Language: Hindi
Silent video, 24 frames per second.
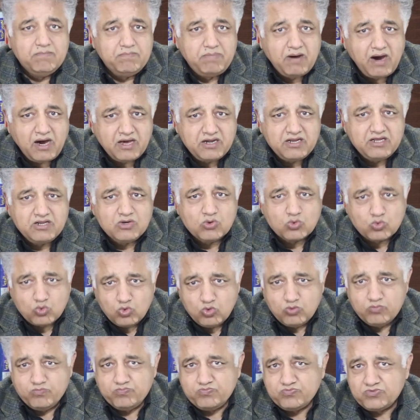भारी
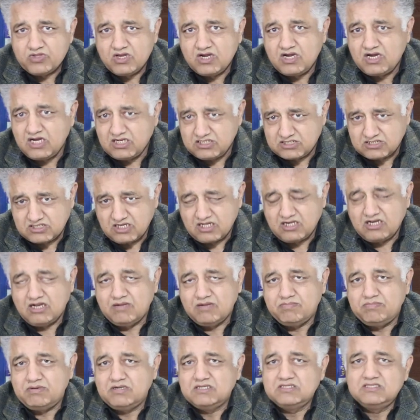रकूम खर्च करना
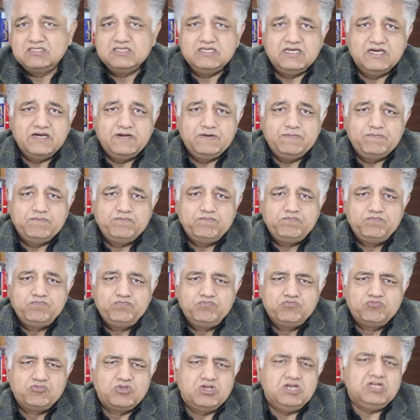पड़ती है
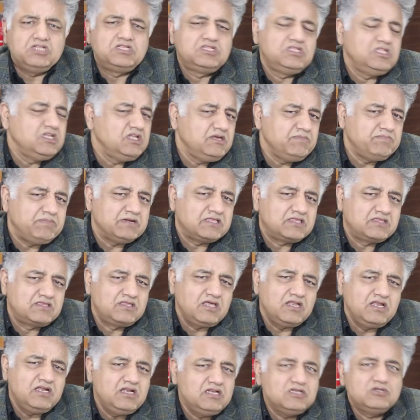इतनी
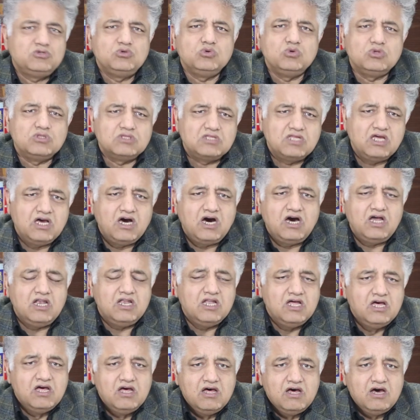बदतरीन सूरत हाल
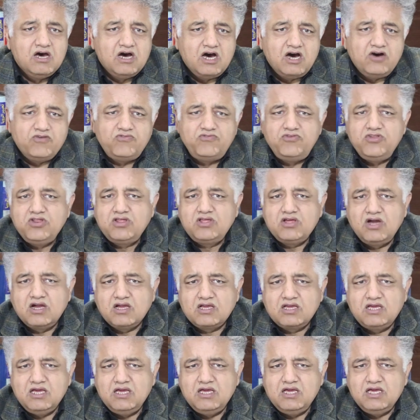अफ्रीका
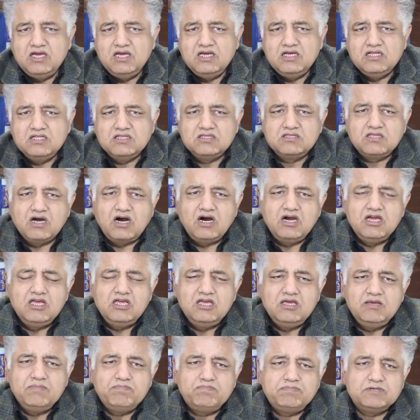के
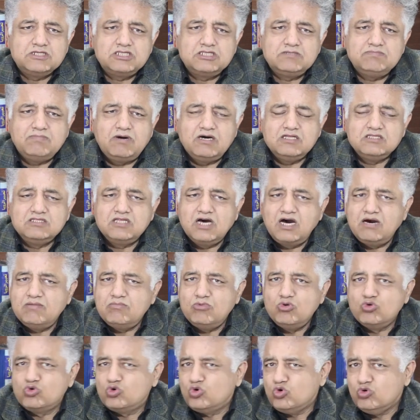इंतहाई पसमानदा
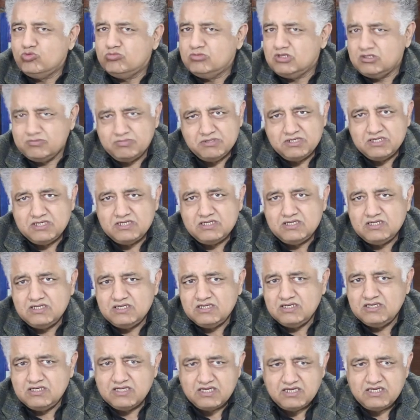मुल्कों में भी
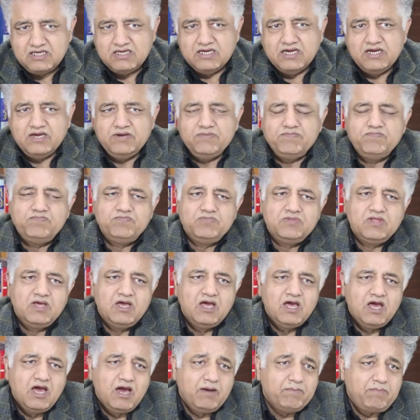नहीं है
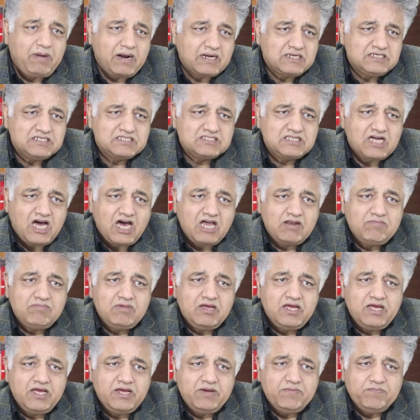पाकिस्तान
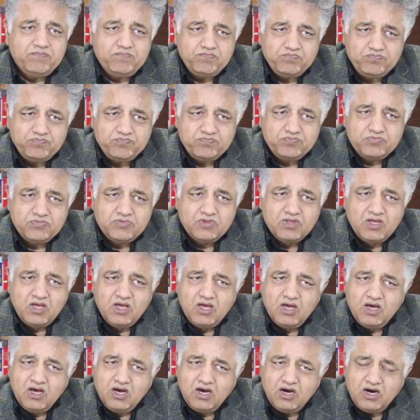में
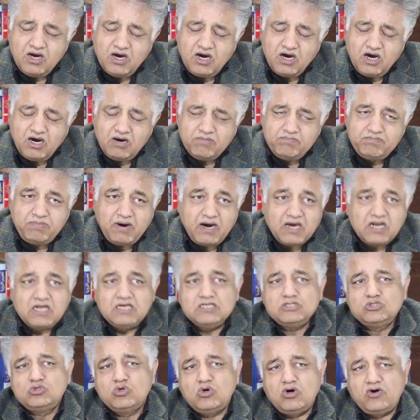बारह
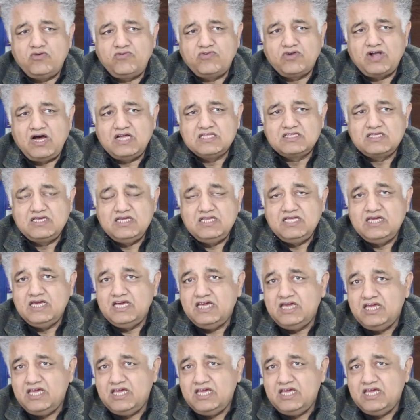सौ अफराद के लिए